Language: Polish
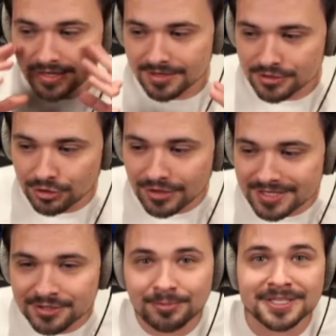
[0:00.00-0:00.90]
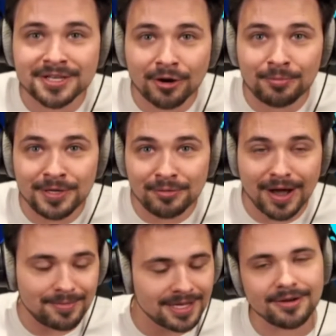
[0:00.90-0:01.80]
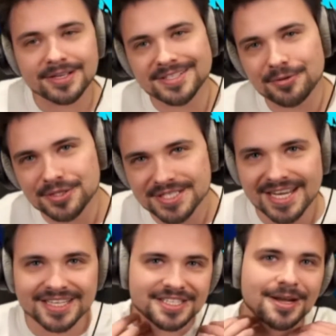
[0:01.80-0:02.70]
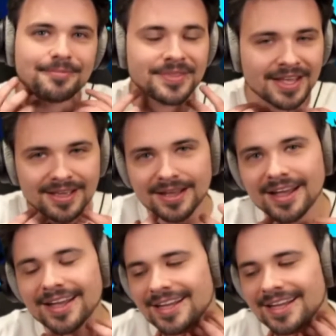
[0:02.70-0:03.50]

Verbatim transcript: co ja sobie zrobiłem, nie? Okazało się, że jakieś tam e,